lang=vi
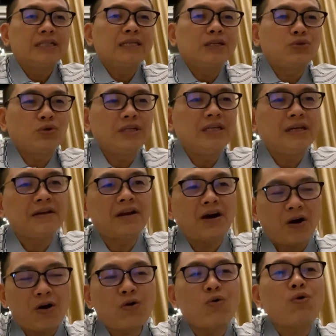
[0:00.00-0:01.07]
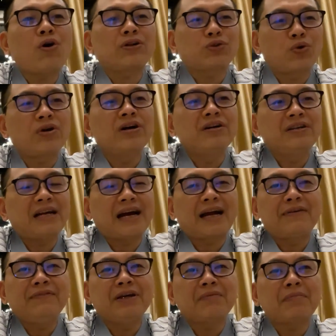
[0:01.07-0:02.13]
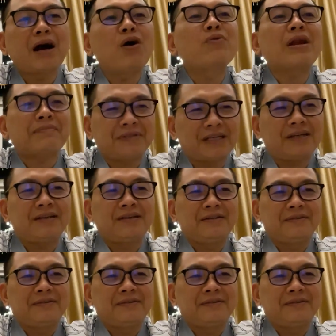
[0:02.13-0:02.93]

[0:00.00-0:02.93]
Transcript: thì tuy nhiên đó cũng còn tốt hơn là cái việc mà không làm gì